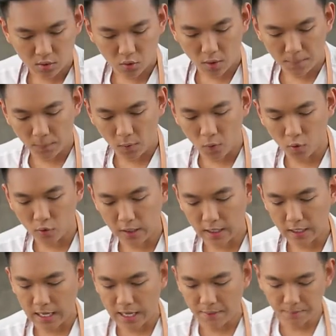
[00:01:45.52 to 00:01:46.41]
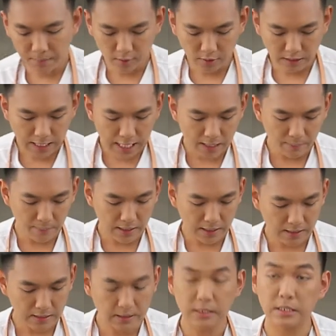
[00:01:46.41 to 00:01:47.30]
ตัวปูนะครับเราจะหั่น
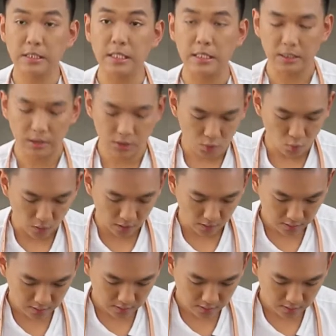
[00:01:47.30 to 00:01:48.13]
เป็น4ส่วน